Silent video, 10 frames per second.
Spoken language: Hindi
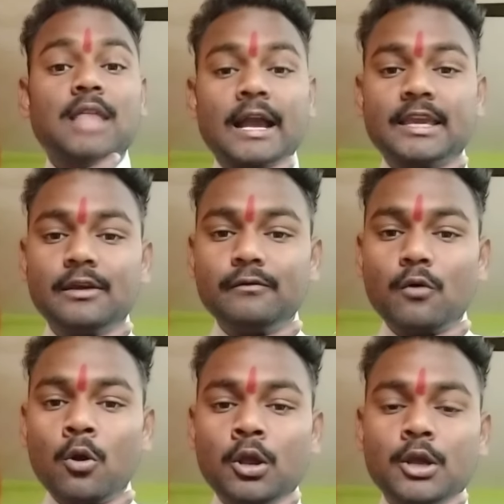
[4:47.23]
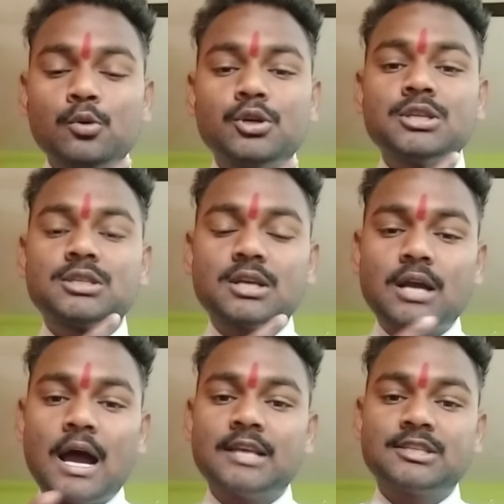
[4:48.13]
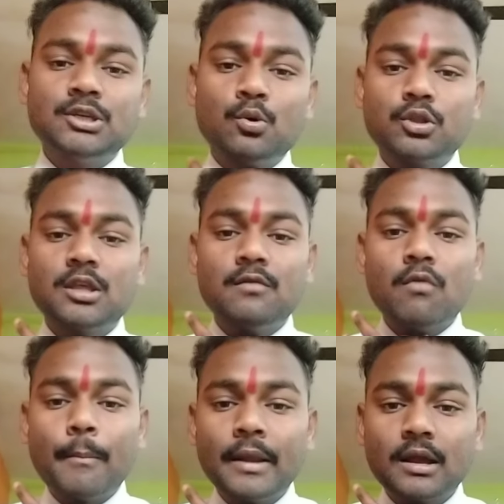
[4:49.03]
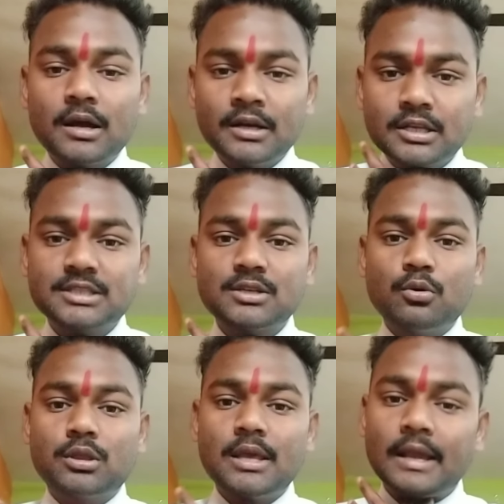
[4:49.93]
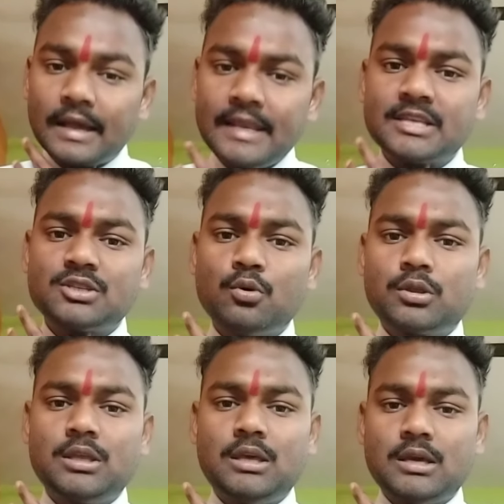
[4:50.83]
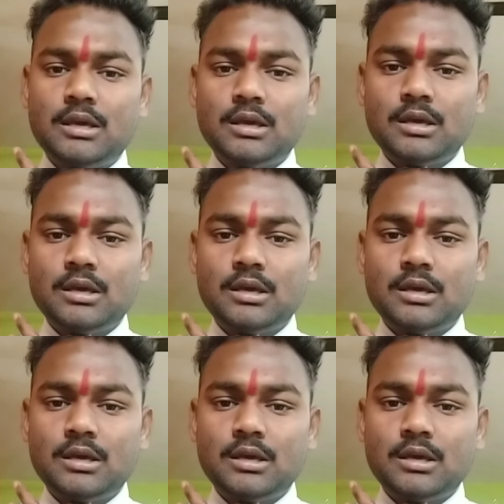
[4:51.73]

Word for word: ताकि वो क्योंकि खांसी होती है वो अपने कंठ से होती है गले से होती है